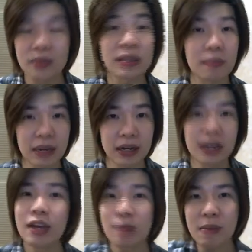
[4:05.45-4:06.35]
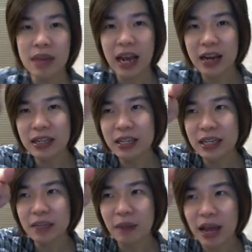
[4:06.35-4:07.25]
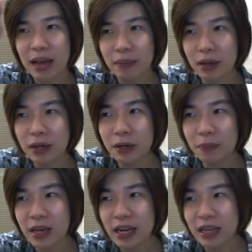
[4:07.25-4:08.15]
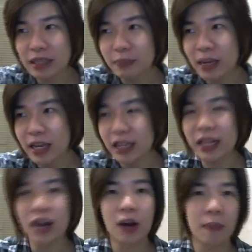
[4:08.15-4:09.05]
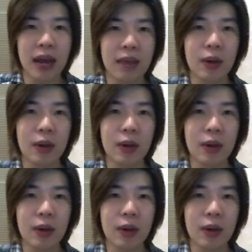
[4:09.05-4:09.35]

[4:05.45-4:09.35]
เสมอ ไม่มีใครที่จะ 25เป็นขึ้นพีคแล้วจะเป็นอย่างนี้ตลอดไป